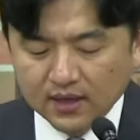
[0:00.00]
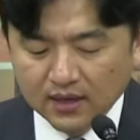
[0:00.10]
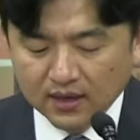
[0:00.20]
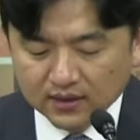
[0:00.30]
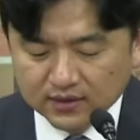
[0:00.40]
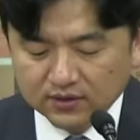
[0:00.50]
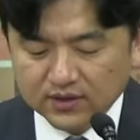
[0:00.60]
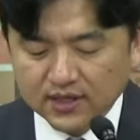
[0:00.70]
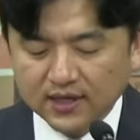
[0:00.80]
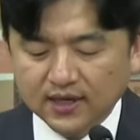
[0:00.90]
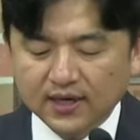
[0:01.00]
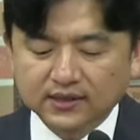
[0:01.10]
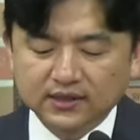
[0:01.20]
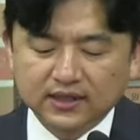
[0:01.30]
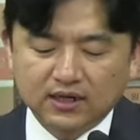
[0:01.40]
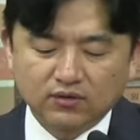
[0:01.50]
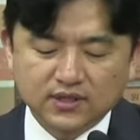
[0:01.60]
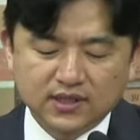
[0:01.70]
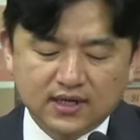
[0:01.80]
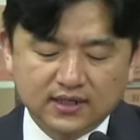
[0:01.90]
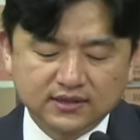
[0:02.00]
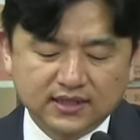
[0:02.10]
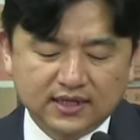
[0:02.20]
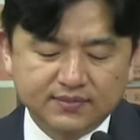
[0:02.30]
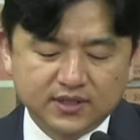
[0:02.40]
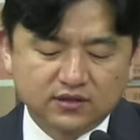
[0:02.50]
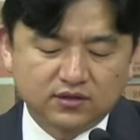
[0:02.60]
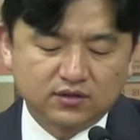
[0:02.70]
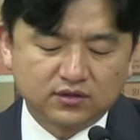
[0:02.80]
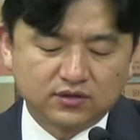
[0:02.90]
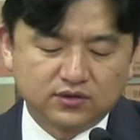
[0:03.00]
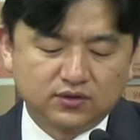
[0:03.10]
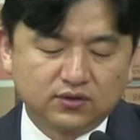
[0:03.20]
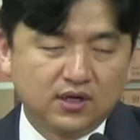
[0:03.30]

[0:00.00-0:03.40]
그렇게 해야 된다라고 생각하는 사람들이 있었던 것이죠.